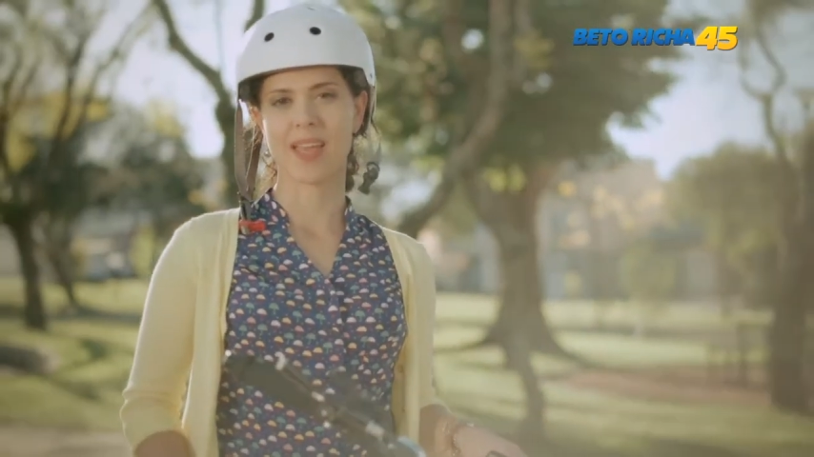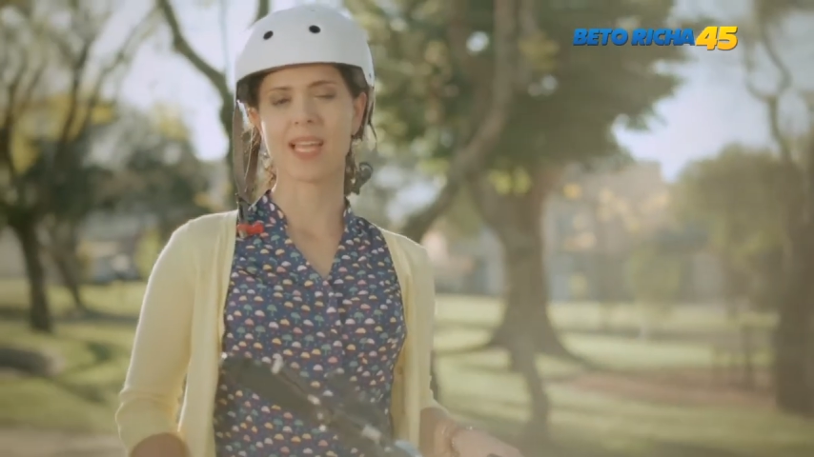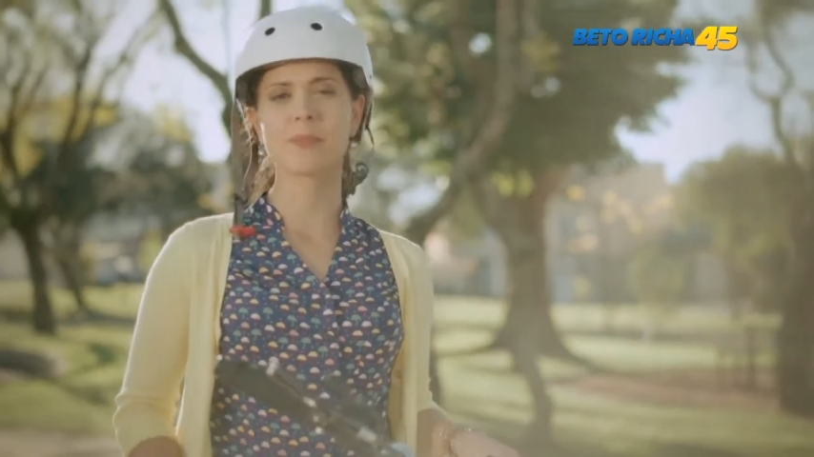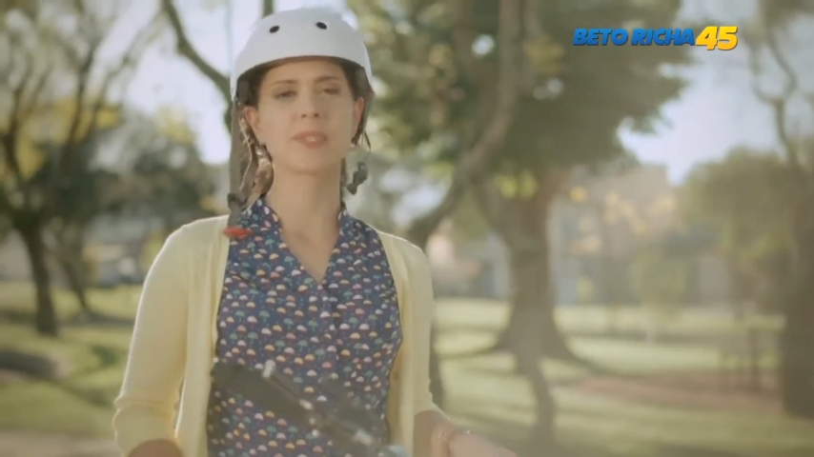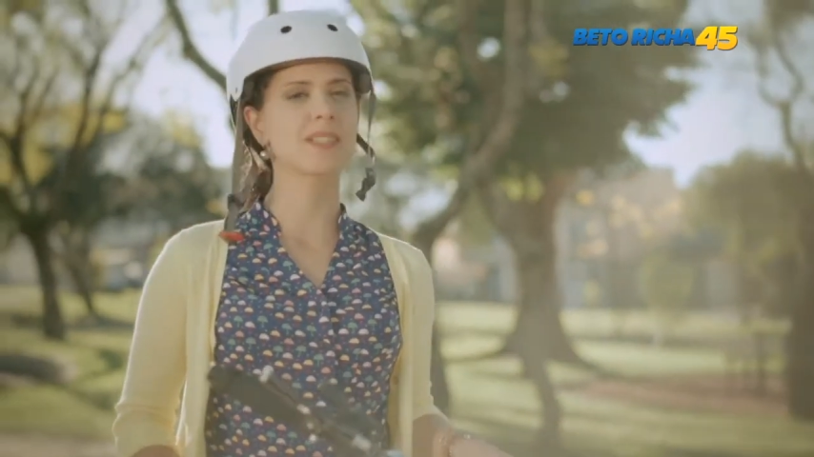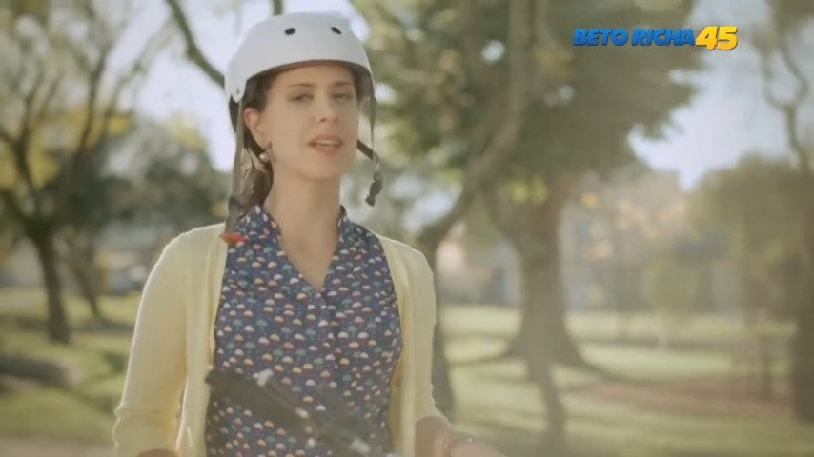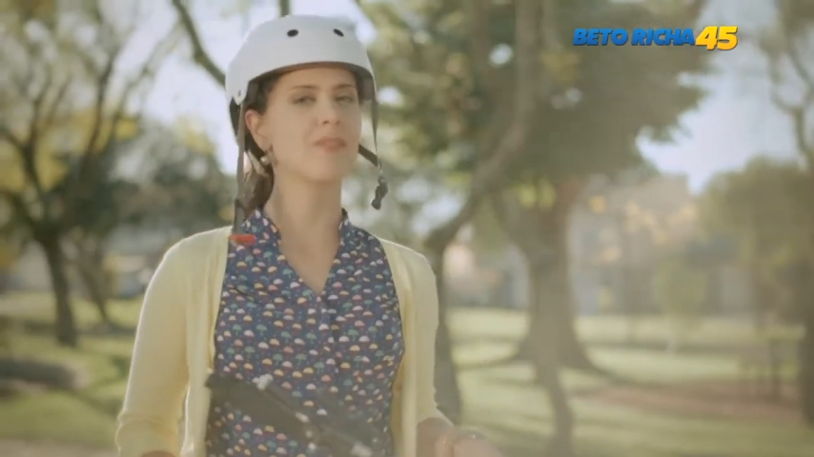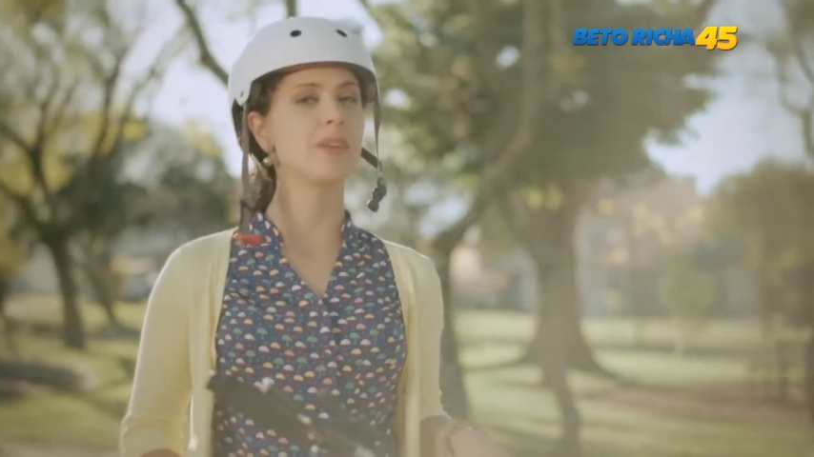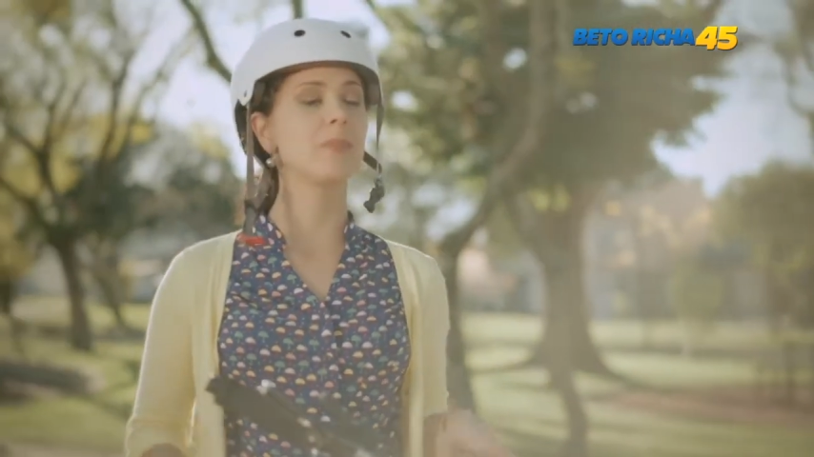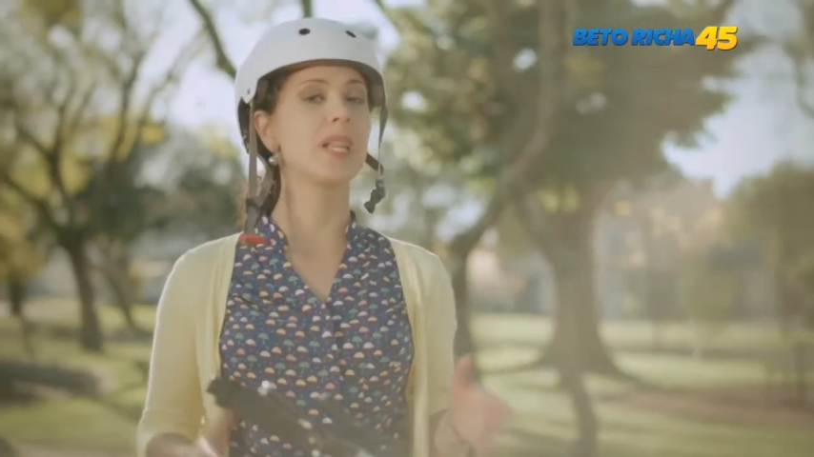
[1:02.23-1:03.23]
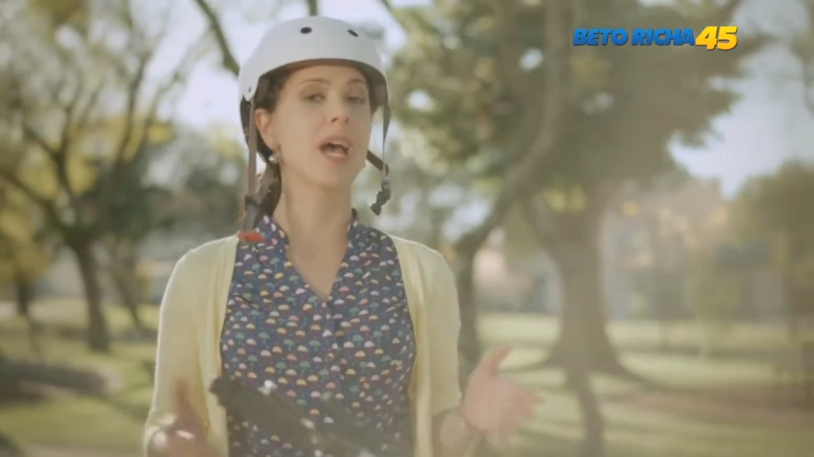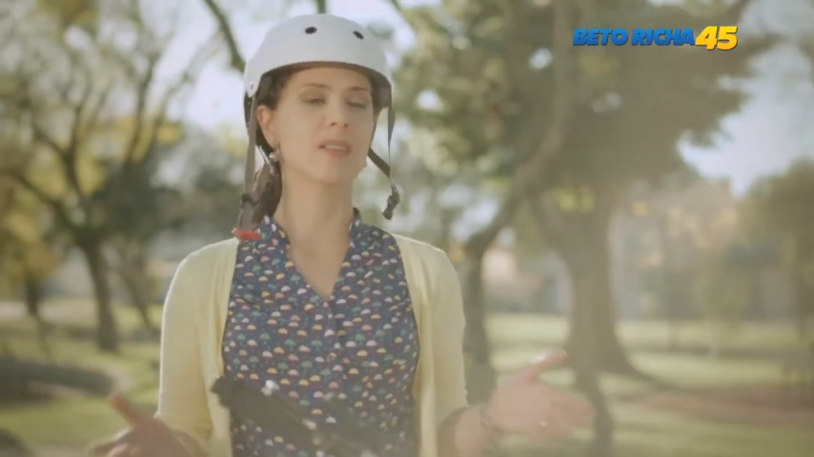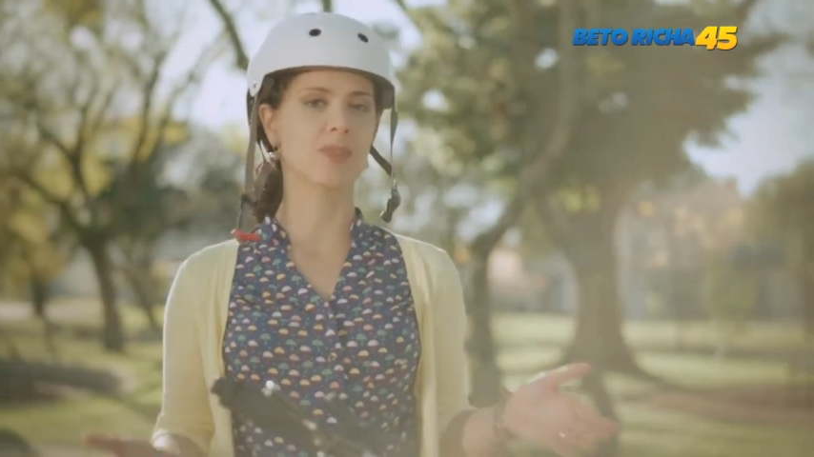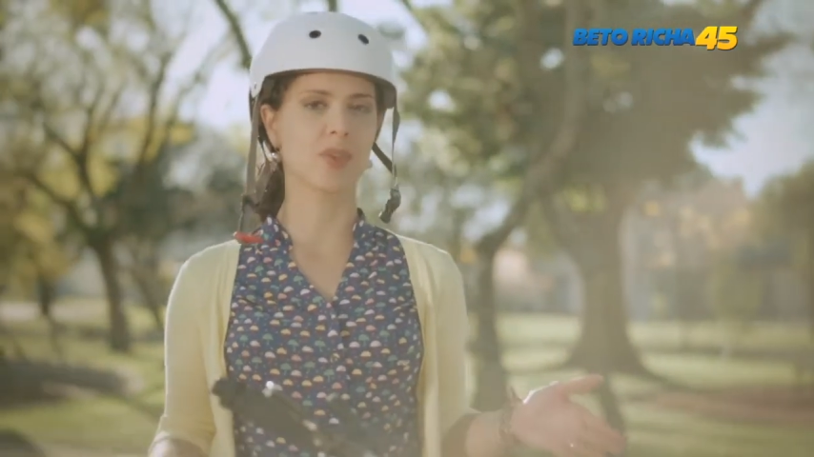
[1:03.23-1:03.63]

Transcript: Ela precisava ampliar seu